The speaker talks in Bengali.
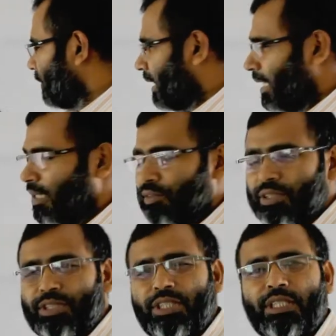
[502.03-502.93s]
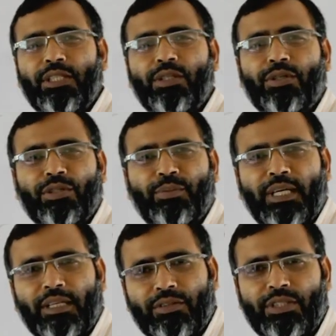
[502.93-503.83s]
নারীরা যদি শিক্ষিত হতো
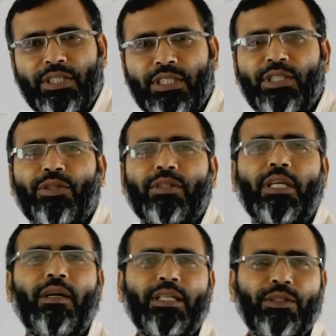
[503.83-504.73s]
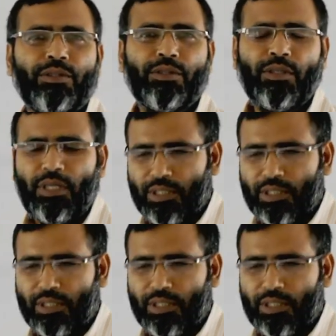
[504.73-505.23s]
মেয়েরা যদি শিক্ষিত হতো তাহলে কী হতো